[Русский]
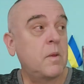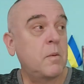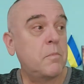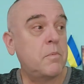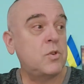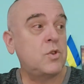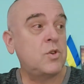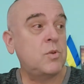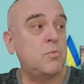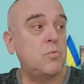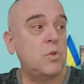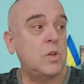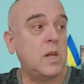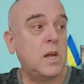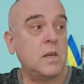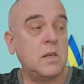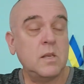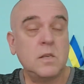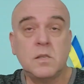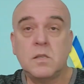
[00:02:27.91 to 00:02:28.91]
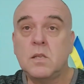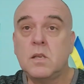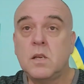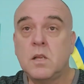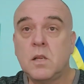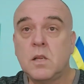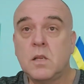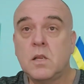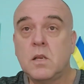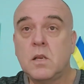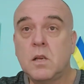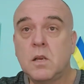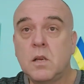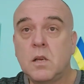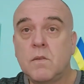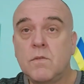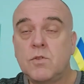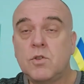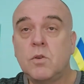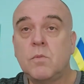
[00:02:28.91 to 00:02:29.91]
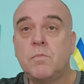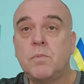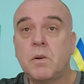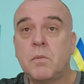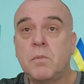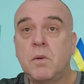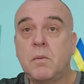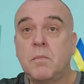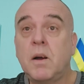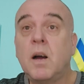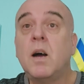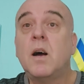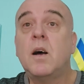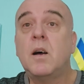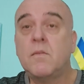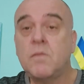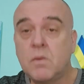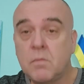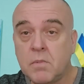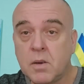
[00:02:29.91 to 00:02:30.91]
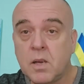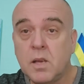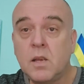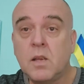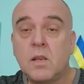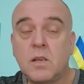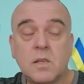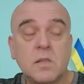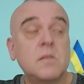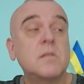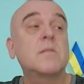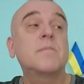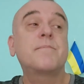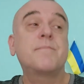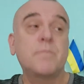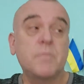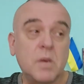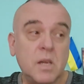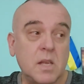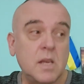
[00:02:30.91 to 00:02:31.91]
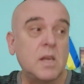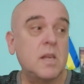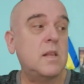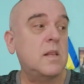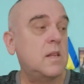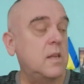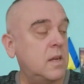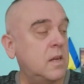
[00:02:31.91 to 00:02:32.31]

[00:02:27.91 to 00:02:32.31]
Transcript: Почему так не сделать? В чем проблема? А, вы боитесь? Ну, понятно.